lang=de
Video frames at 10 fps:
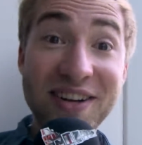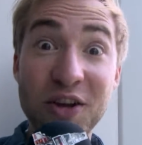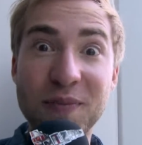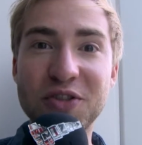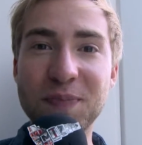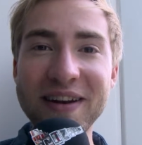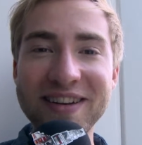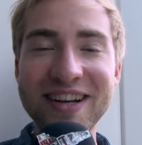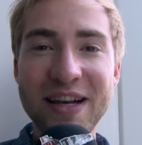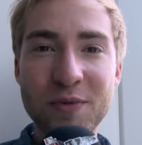halten euch mit
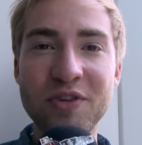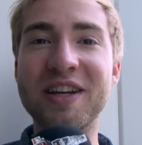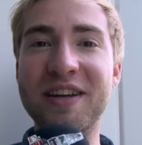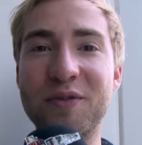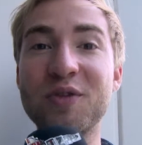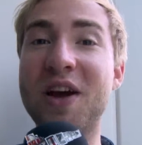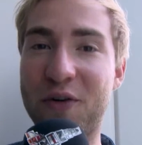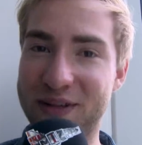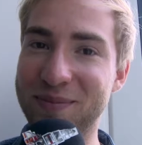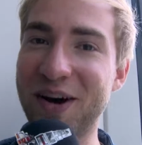spannenden Clips und Interviews
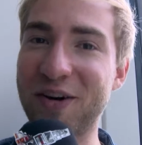auf dem